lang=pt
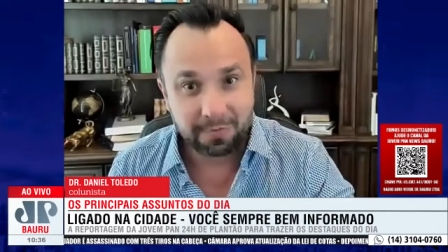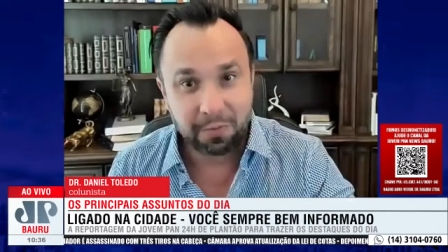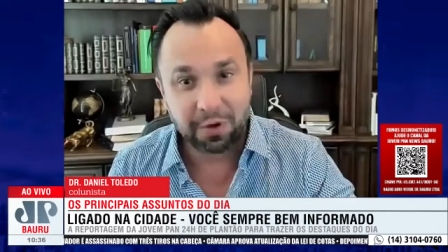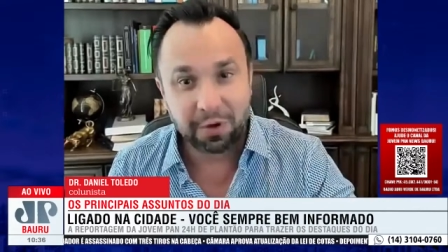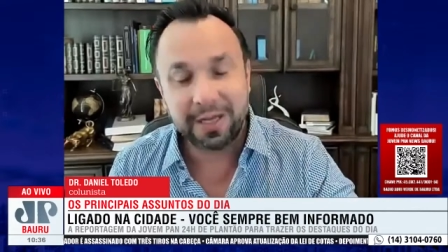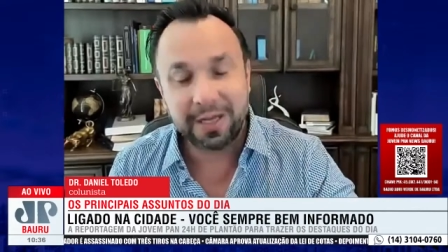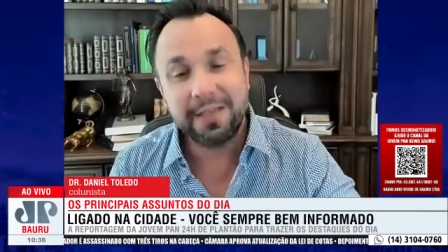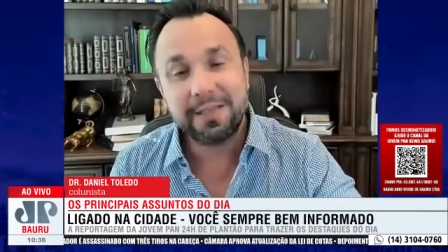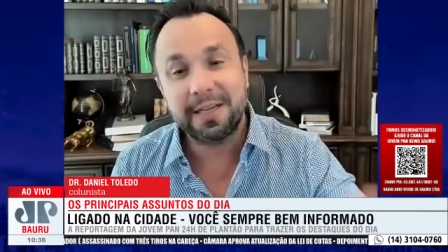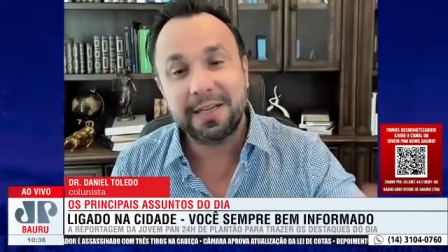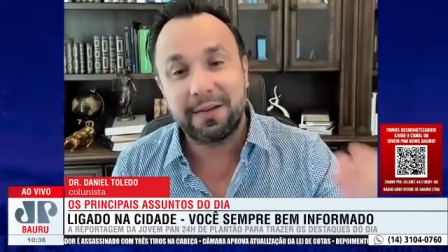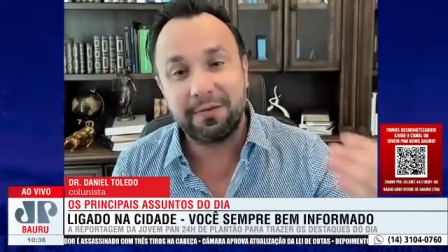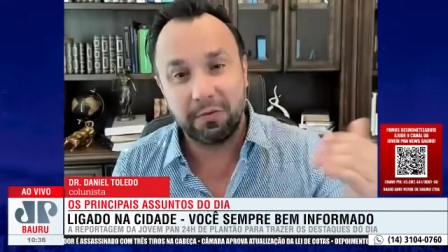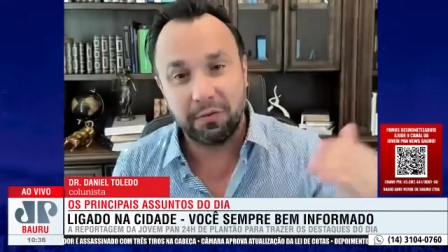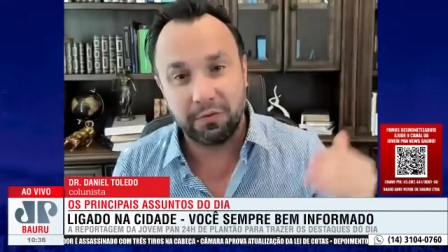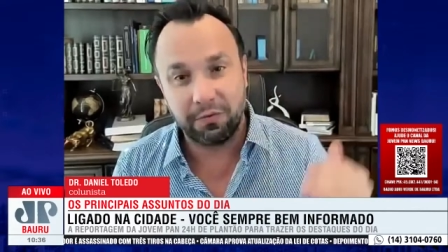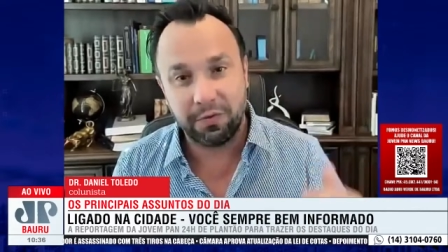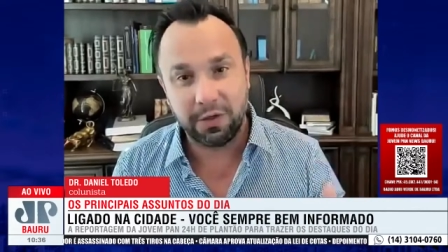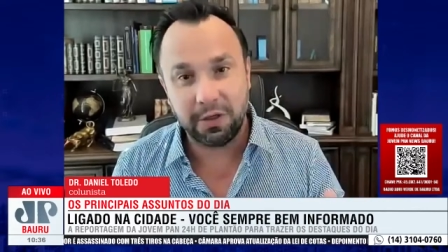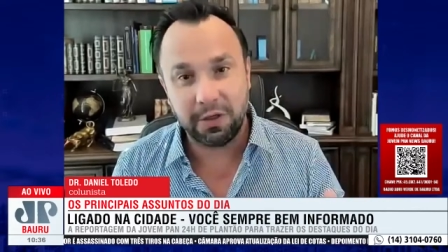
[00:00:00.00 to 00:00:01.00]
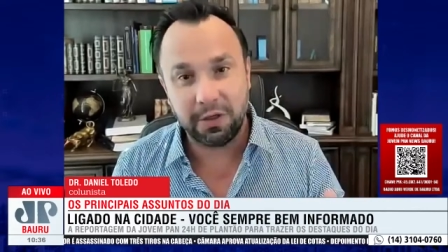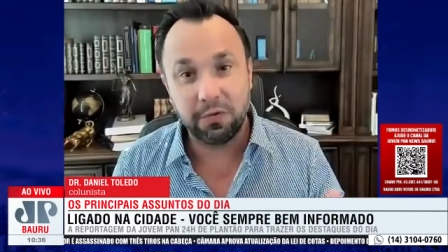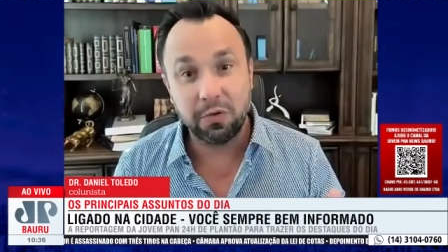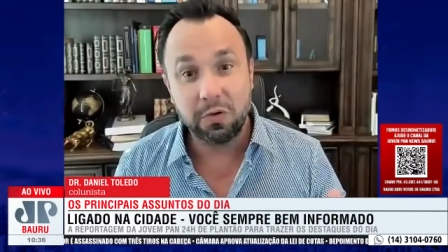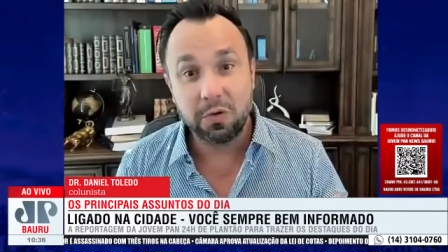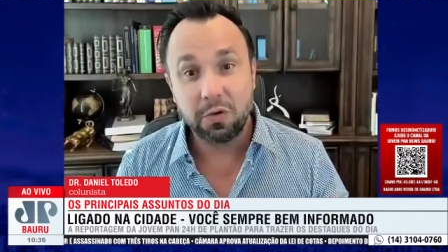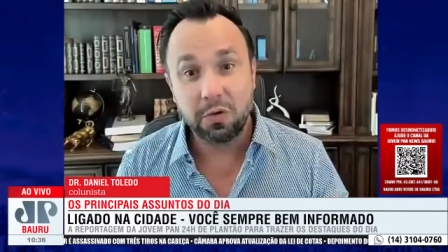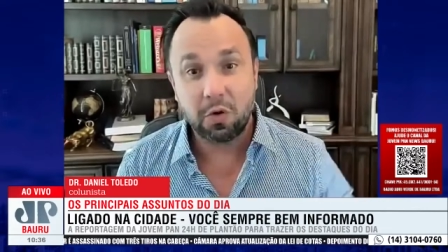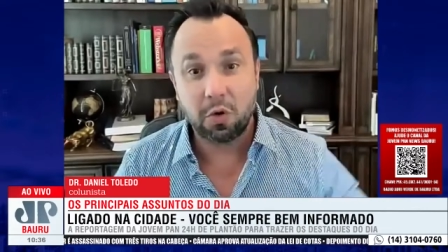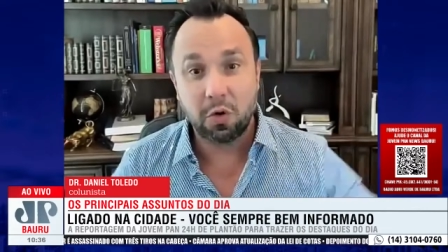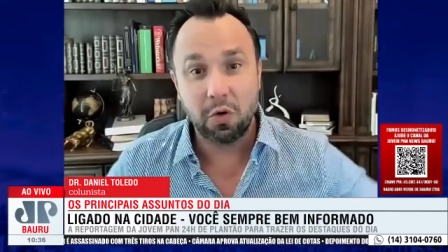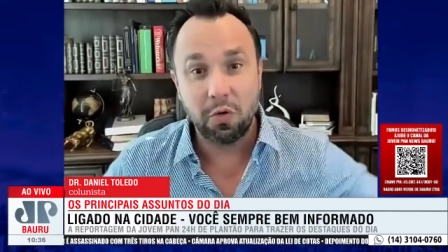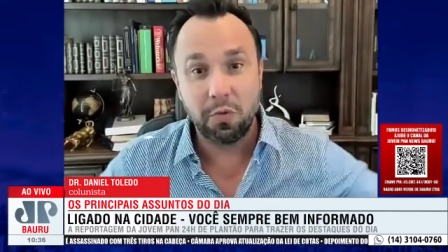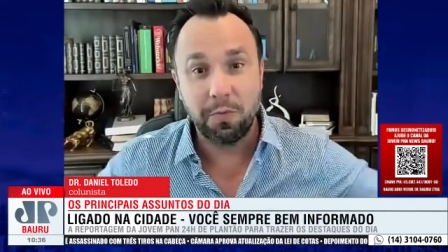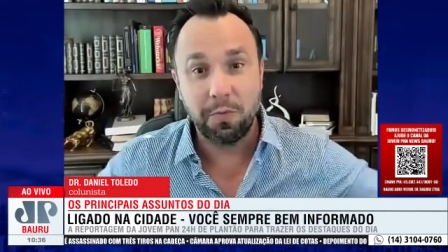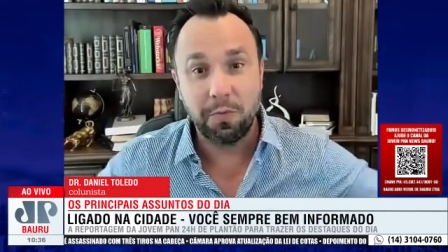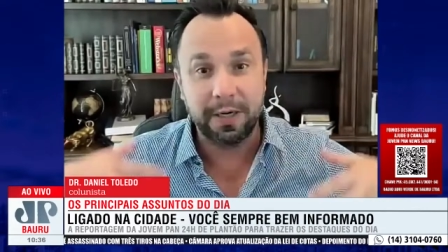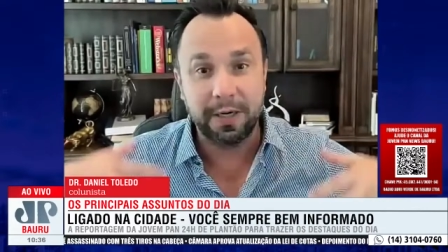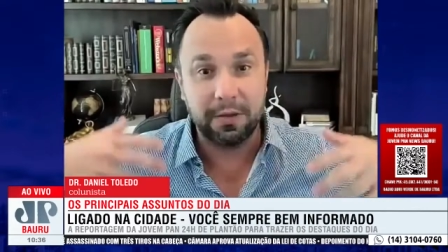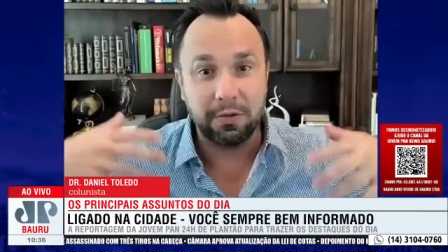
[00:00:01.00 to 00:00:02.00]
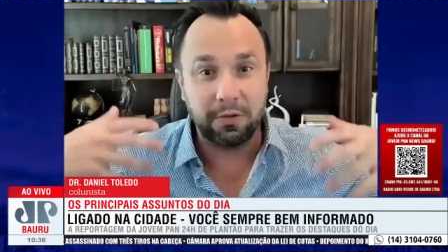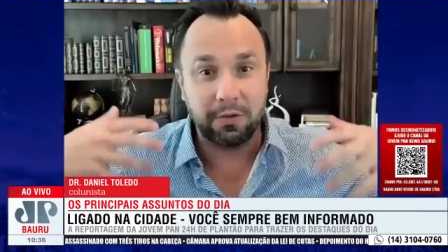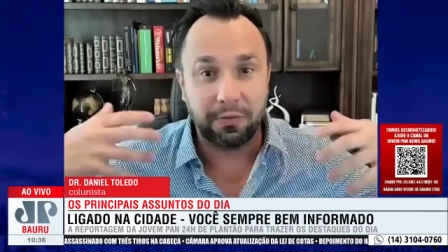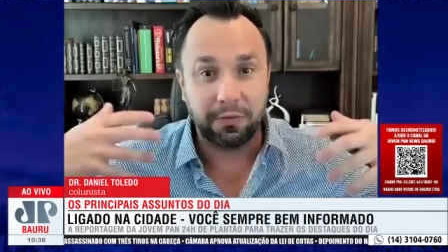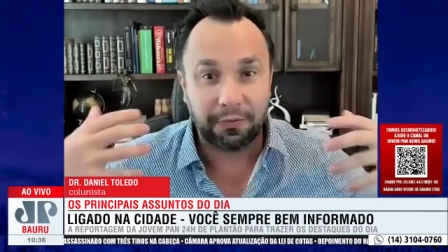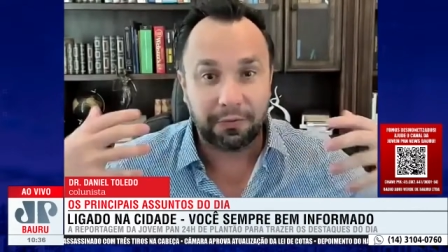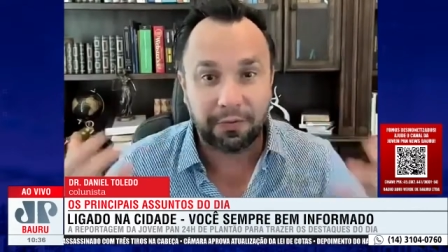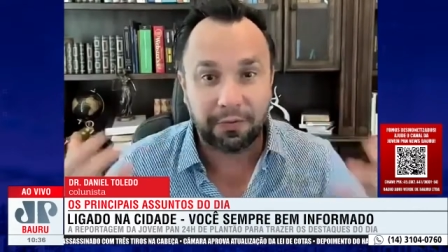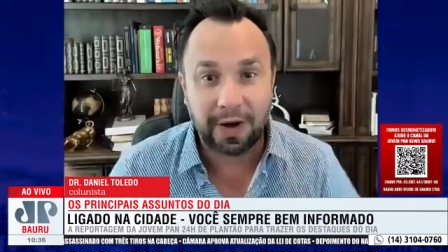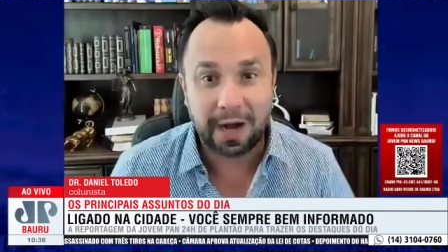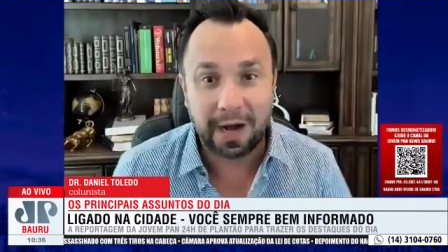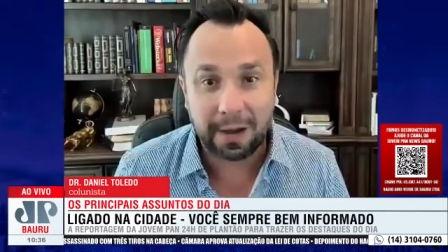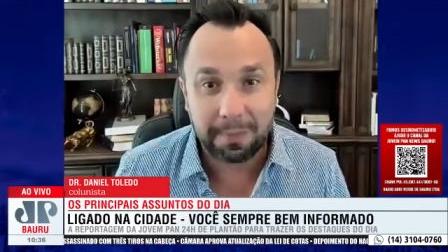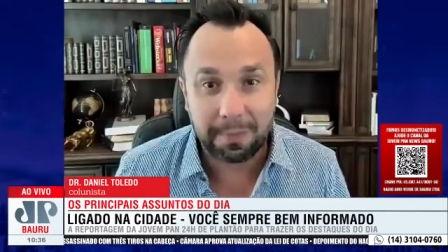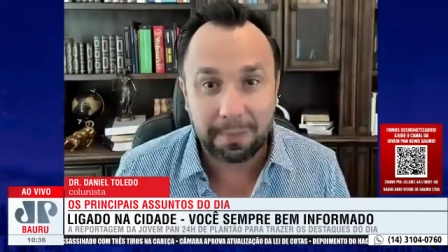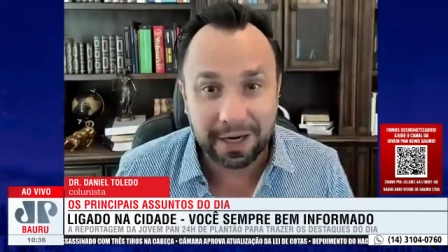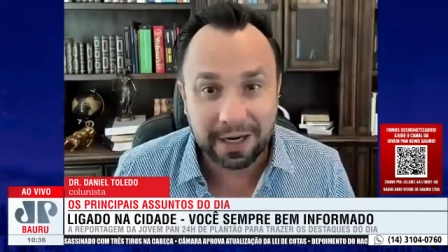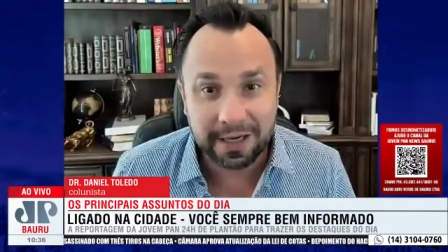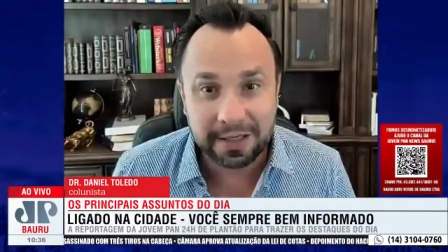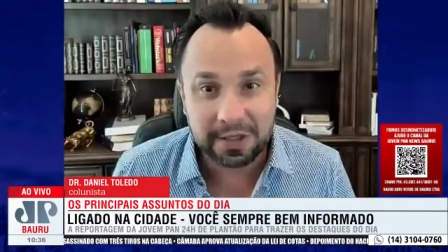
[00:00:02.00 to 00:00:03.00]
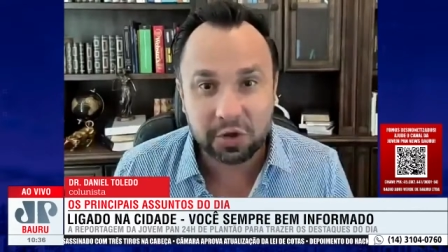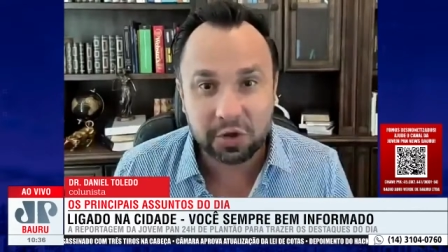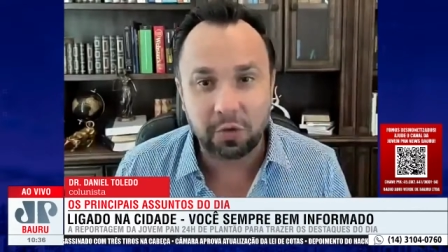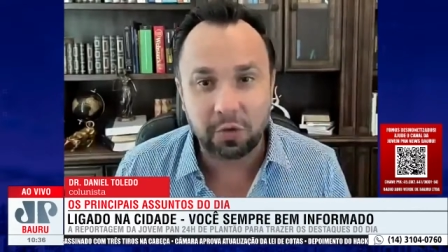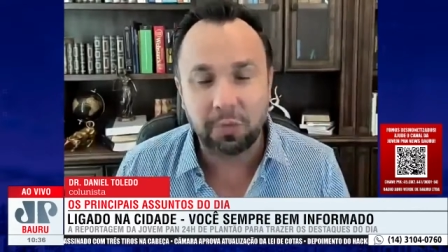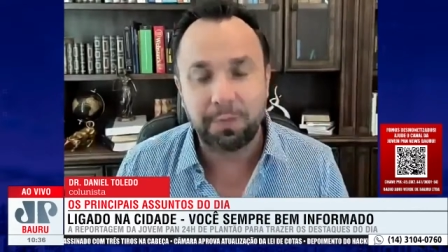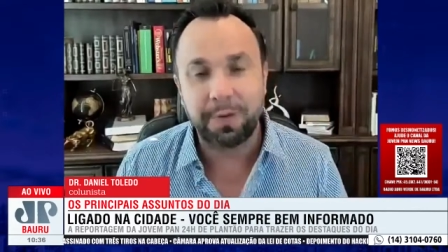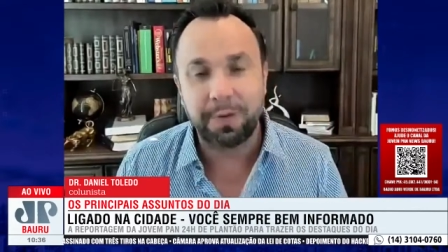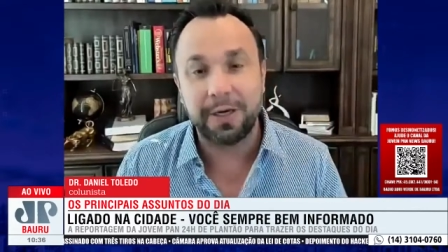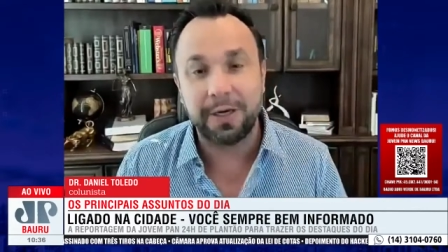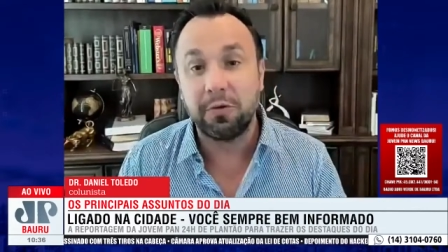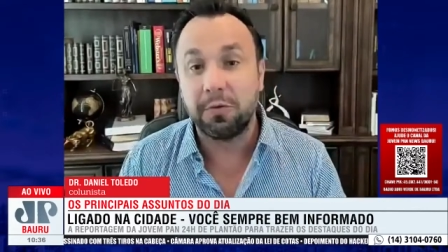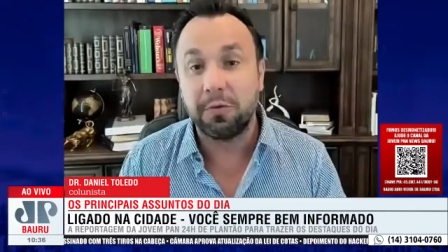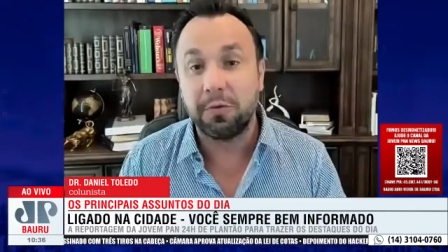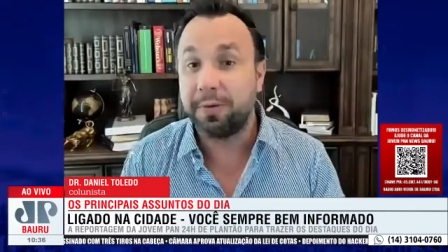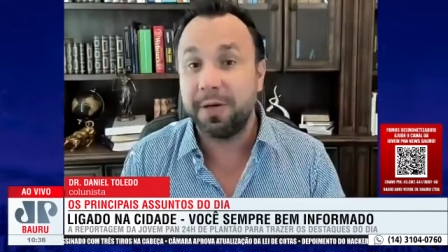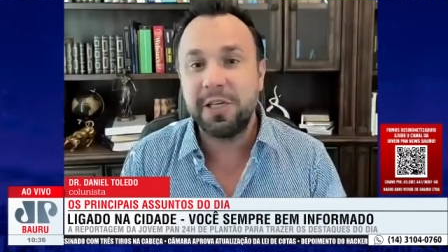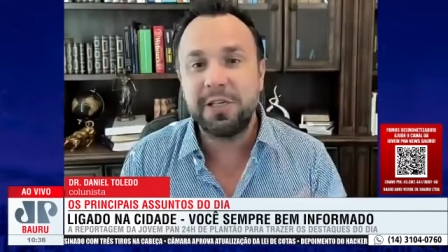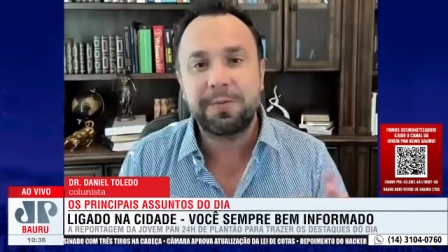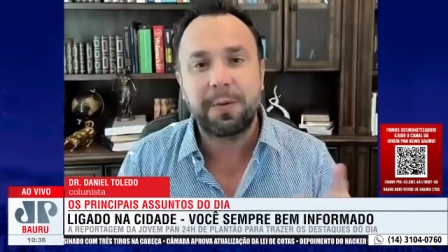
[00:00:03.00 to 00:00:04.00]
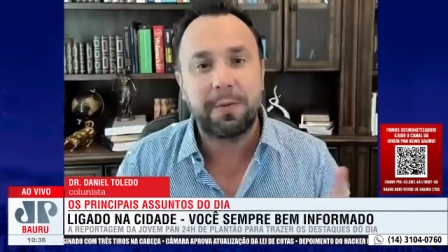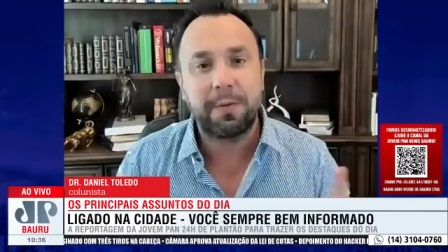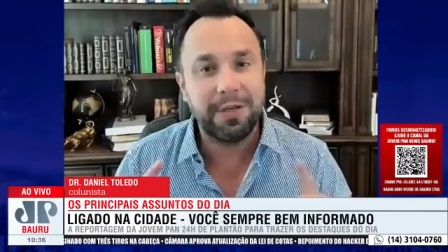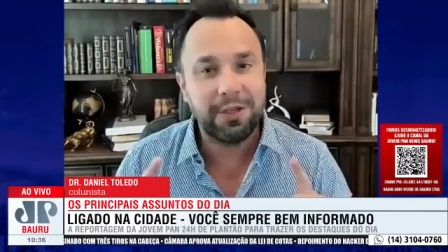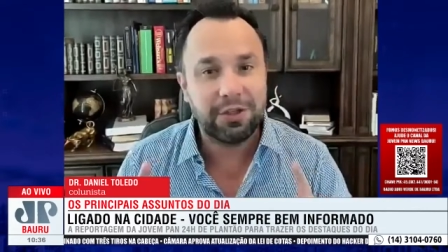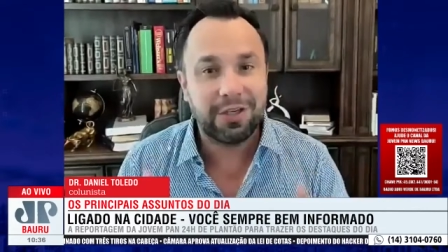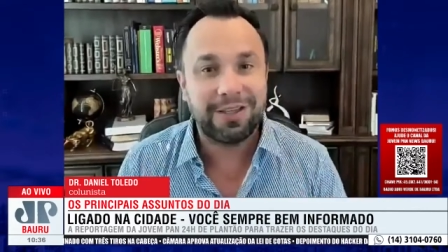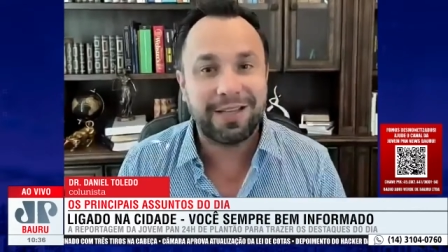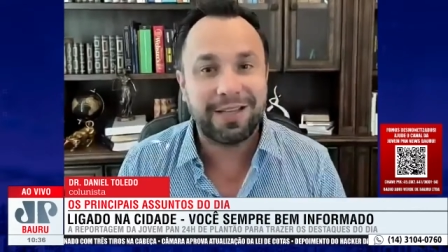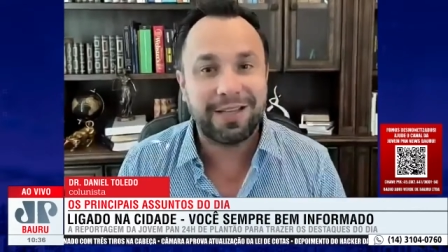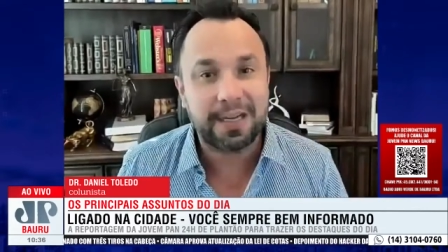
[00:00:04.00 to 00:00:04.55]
Porque eles estavam vindo, comprando fábricas comprando principalmente